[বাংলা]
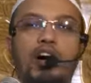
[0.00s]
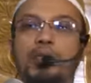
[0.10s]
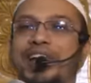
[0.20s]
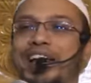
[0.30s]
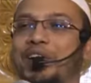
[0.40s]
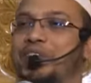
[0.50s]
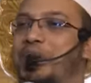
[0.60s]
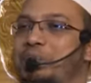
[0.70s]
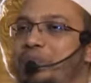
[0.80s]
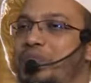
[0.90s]
হবে না
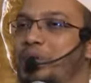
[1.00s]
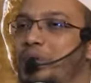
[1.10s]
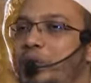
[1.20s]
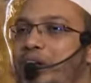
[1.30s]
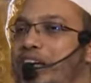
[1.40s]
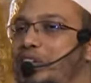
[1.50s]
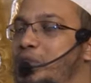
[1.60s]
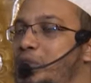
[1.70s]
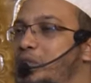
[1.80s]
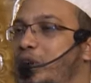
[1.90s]
অতএব অনেক
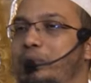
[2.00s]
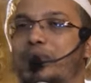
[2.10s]
ছোট ছোট